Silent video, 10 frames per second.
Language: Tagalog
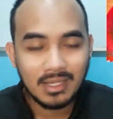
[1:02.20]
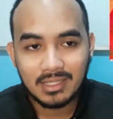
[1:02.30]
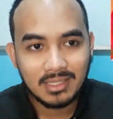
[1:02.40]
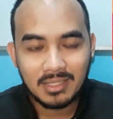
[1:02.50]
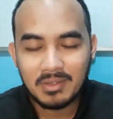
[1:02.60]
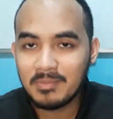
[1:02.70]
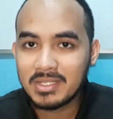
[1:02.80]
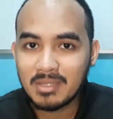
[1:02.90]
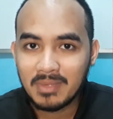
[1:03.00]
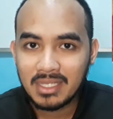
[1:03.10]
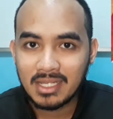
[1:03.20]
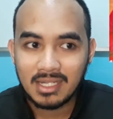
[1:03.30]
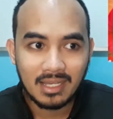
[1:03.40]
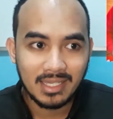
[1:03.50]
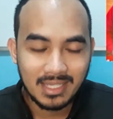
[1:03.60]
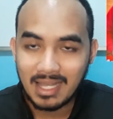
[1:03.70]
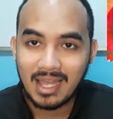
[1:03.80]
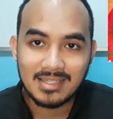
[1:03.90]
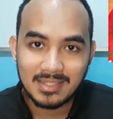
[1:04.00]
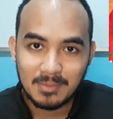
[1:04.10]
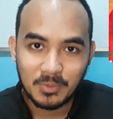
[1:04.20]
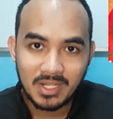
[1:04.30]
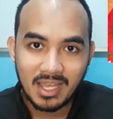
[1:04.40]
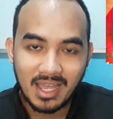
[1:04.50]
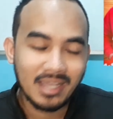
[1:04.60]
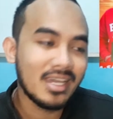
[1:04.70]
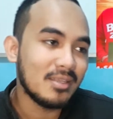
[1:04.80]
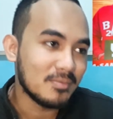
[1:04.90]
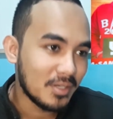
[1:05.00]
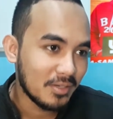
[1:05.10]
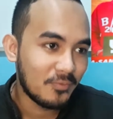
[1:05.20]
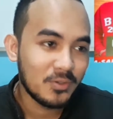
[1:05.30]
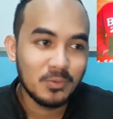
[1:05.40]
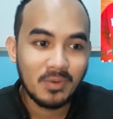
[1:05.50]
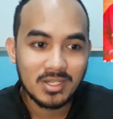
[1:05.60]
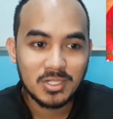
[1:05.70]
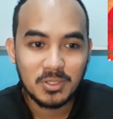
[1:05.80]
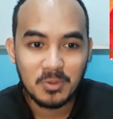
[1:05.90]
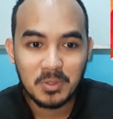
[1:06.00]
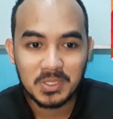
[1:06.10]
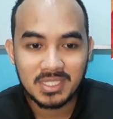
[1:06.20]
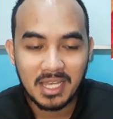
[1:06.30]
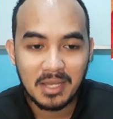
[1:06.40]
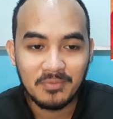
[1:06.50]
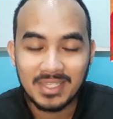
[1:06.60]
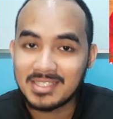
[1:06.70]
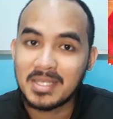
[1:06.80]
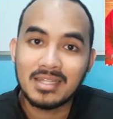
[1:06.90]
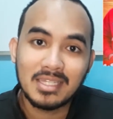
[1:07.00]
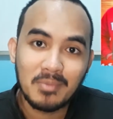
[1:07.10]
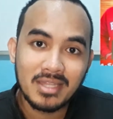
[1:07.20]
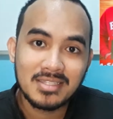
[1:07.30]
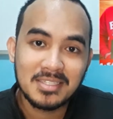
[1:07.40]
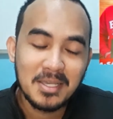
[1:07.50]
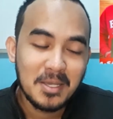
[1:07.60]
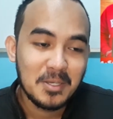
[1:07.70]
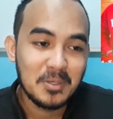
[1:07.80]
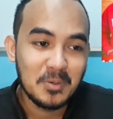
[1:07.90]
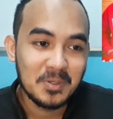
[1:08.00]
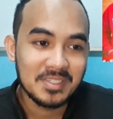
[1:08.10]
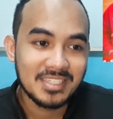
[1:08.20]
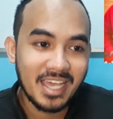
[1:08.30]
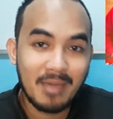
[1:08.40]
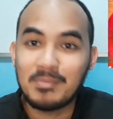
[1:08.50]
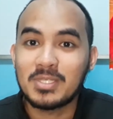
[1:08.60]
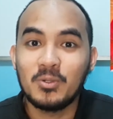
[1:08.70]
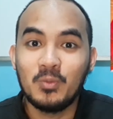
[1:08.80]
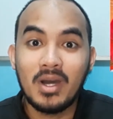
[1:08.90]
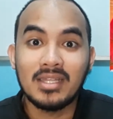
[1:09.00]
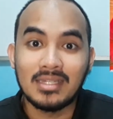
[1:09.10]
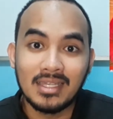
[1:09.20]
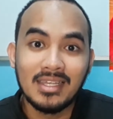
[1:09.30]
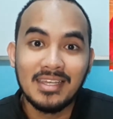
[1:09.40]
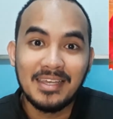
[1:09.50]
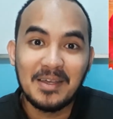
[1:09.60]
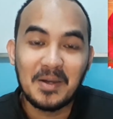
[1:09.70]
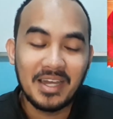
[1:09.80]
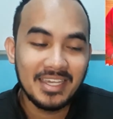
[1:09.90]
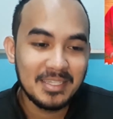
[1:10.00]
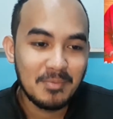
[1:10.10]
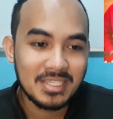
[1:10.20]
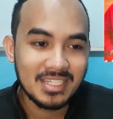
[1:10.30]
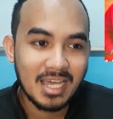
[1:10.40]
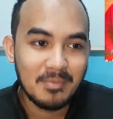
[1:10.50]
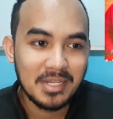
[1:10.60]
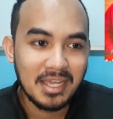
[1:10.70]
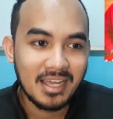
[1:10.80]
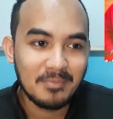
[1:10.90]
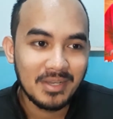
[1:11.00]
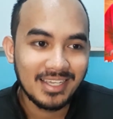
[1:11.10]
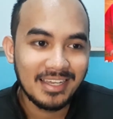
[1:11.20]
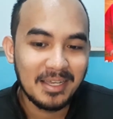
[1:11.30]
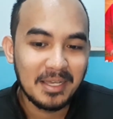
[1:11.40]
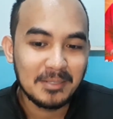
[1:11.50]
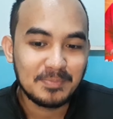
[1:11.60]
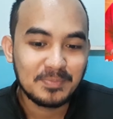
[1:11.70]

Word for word: hindi ibig sabihin niya na ika-cancel mo na. Again, if you watch yung sa Vincentiments, yung sa episode 1, okay, di ba sinabi na kapag uh,